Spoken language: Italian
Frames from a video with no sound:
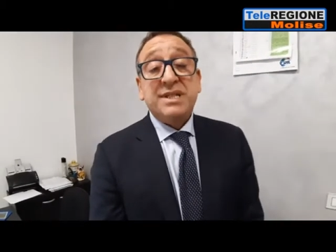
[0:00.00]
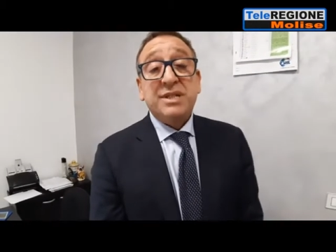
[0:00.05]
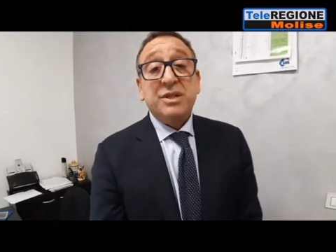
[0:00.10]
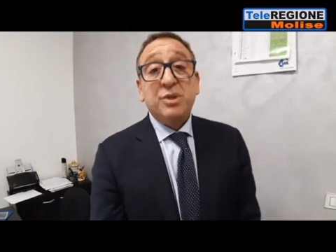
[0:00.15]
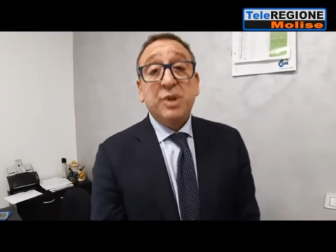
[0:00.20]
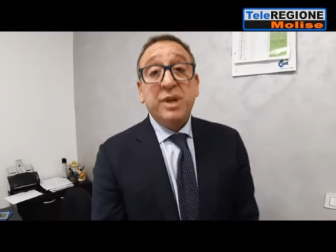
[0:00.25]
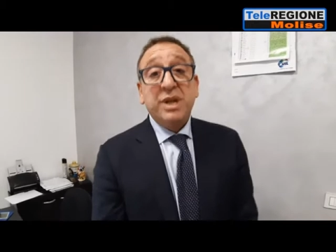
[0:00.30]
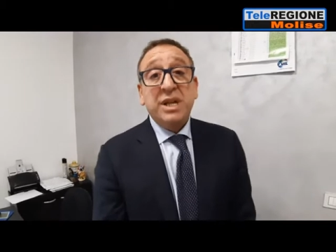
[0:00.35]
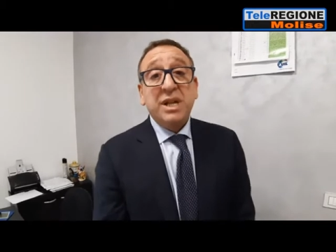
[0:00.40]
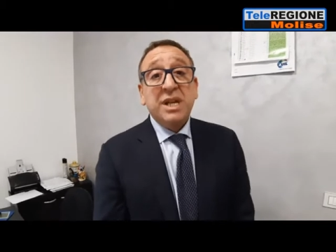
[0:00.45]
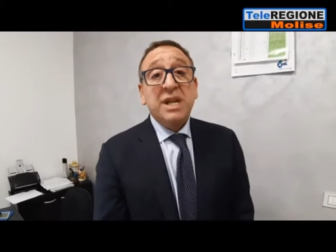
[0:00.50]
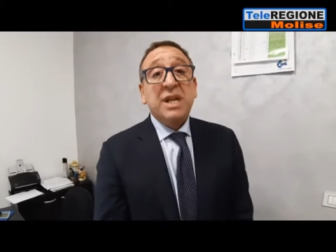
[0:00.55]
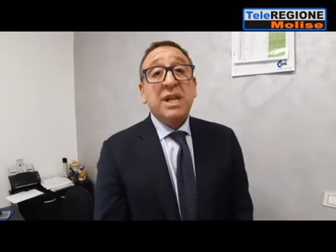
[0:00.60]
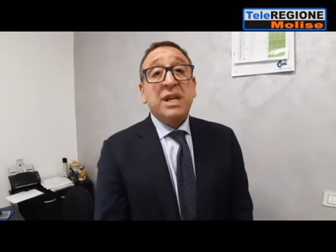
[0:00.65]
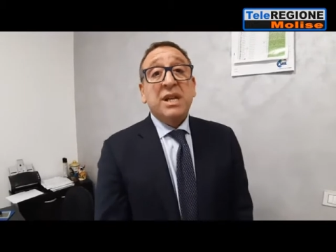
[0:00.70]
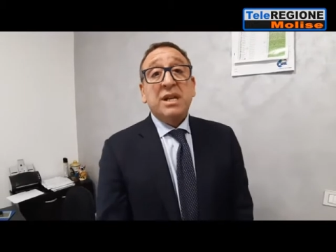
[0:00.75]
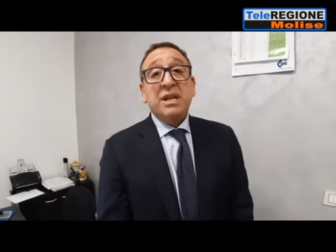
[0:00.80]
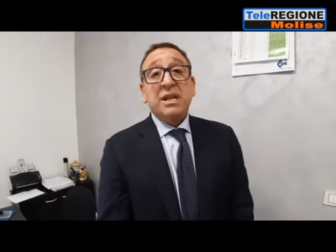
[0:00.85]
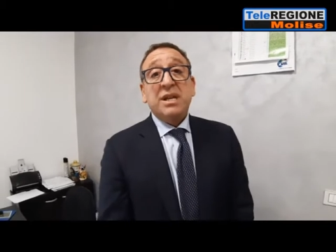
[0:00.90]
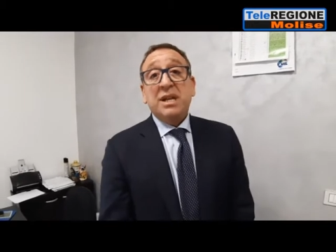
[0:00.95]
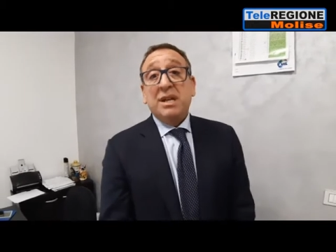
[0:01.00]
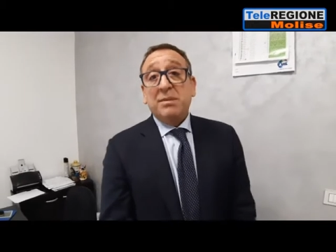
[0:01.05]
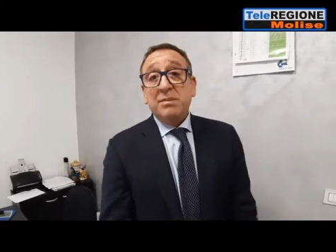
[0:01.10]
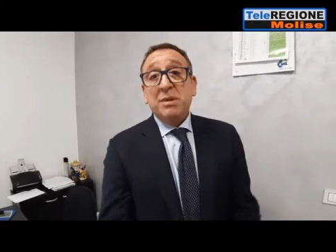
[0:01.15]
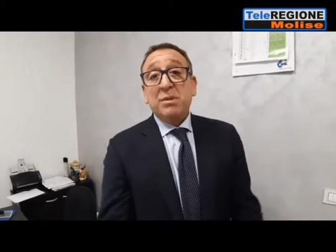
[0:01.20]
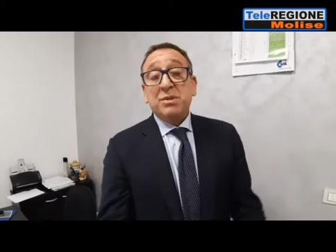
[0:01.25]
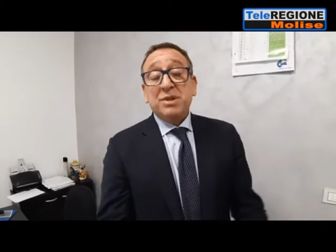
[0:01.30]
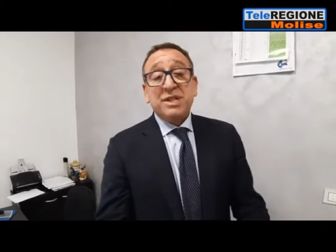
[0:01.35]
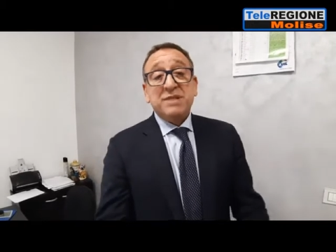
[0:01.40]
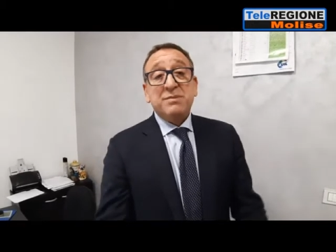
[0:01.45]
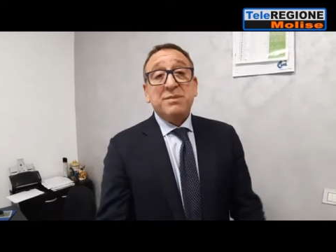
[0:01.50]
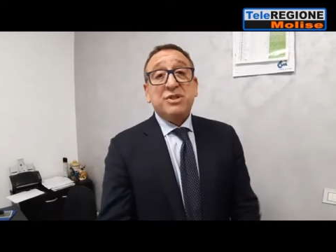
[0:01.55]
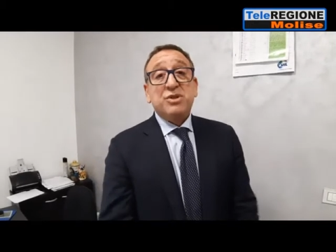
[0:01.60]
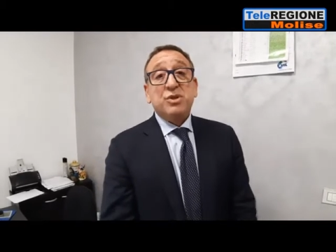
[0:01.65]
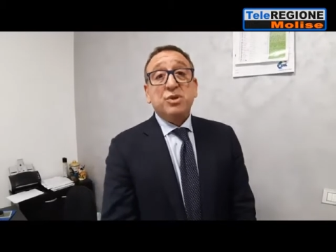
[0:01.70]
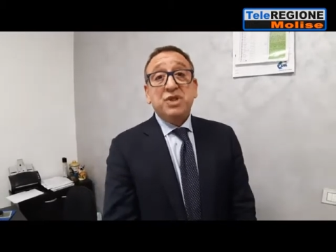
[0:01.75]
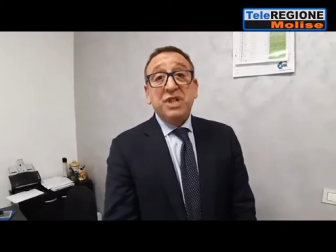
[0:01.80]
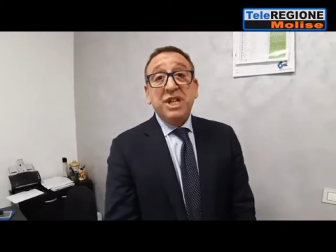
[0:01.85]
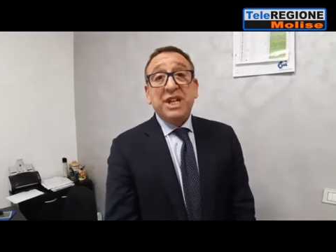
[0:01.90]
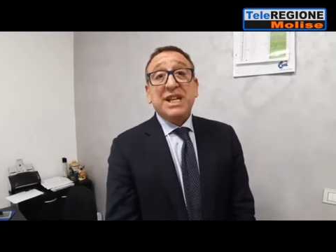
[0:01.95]
Noi eh, abbiamo trasmesso
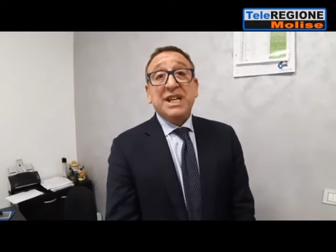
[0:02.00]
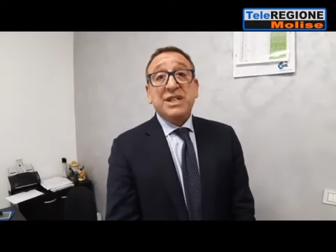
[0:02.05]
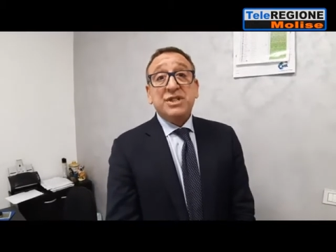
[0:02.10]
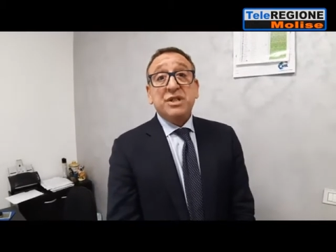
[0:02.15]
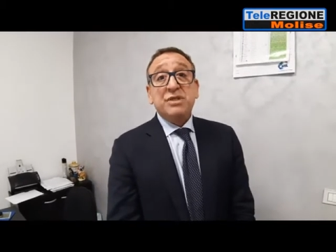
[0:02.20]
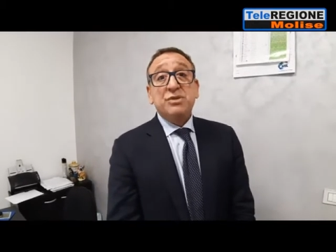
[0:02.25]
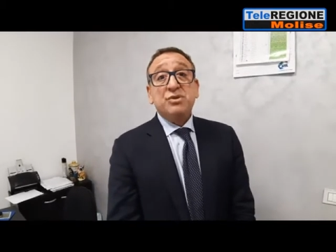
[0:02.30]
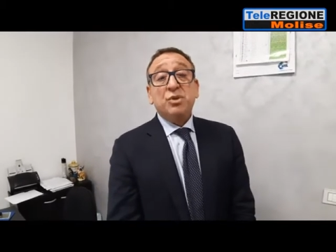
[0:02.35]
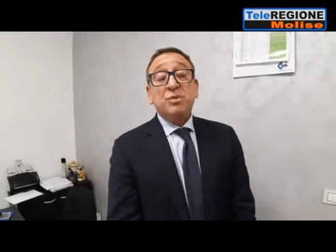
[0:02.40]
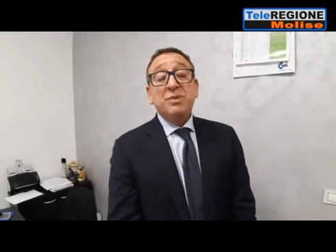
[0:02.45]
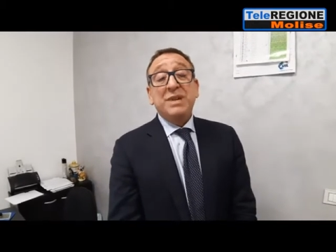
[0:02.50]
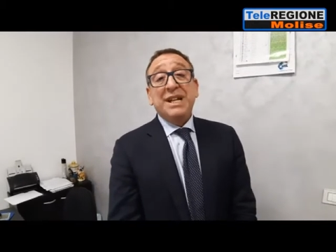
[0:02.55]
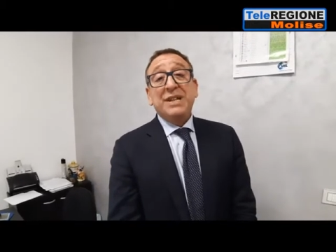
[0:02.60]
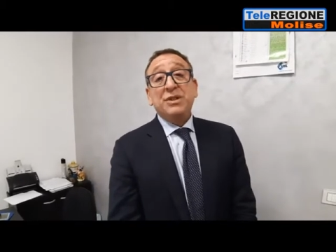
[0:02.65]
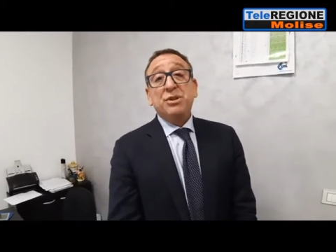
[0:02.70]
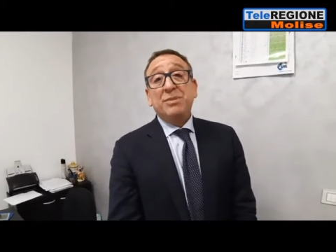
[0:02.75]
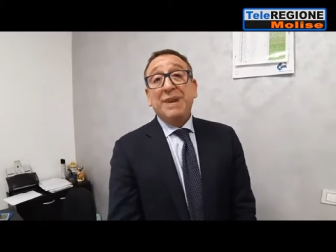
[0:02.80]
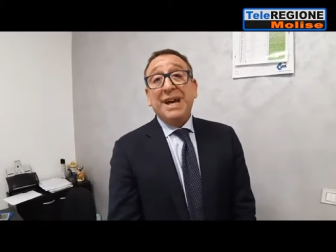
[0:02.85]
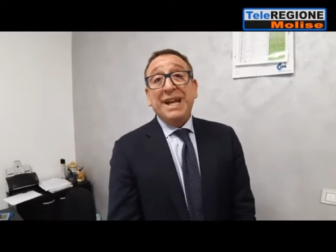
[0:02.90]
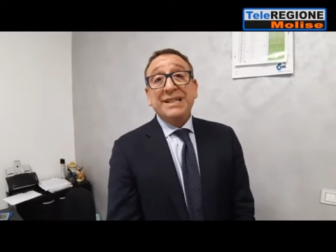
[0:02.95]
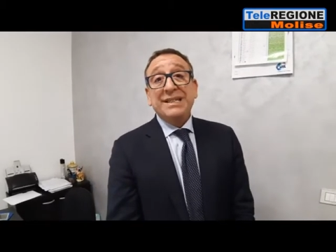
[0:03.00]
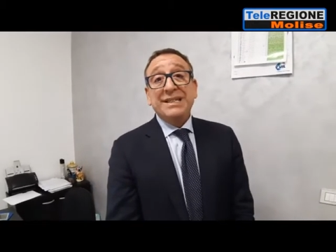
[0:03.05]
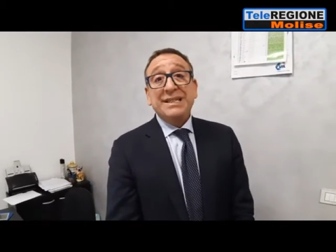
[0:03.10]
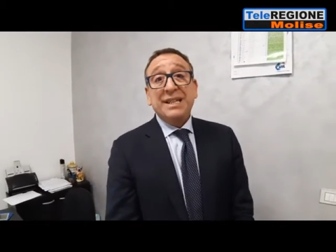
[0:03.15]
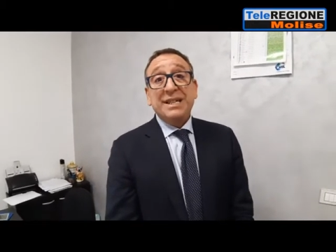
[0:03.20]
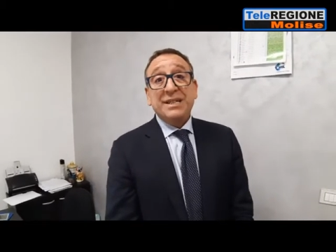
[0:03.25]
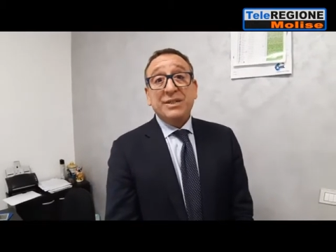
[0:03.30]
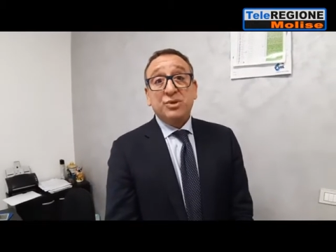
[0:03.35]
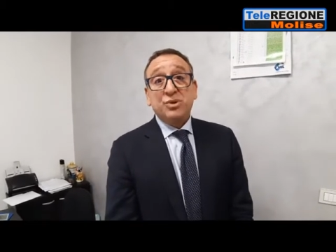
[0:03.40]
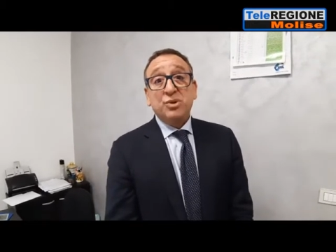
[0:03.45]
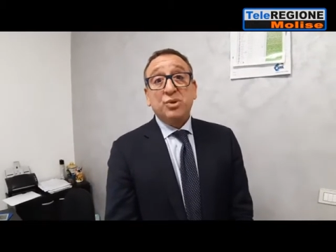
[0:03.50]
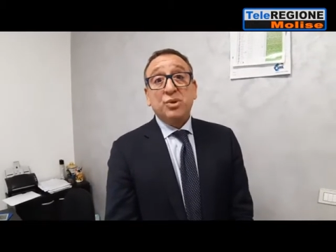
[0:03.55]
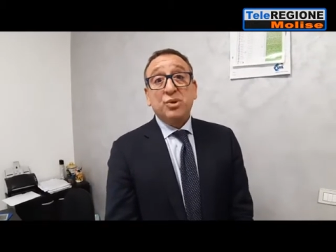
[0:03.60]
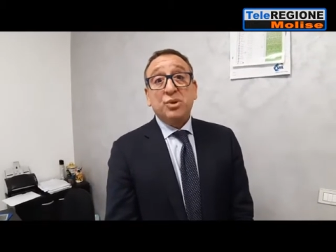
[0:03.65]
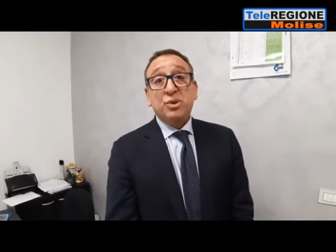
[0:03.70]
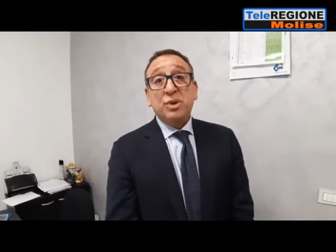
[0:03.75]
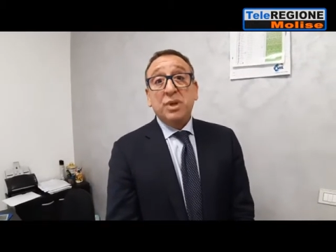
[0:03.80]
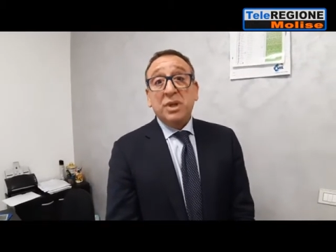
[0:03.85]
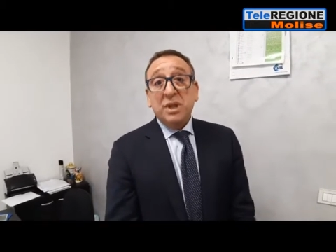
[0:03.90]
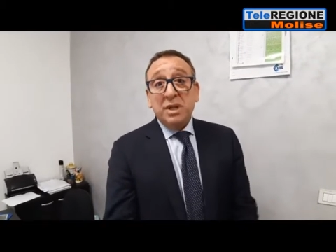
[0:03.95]
circa 100.000 domande
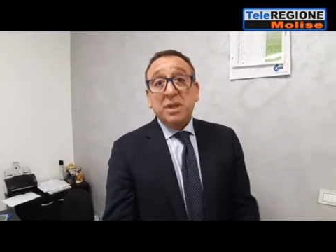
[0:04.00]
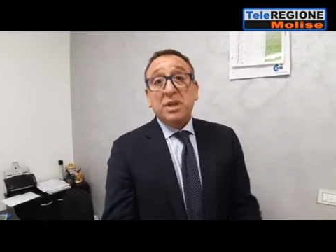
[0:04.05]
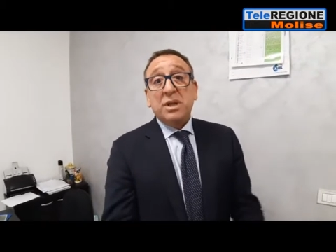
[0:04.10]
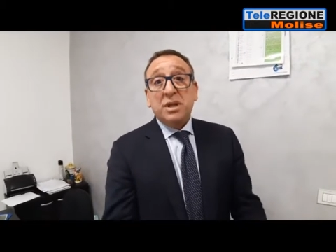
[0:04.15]
su eh,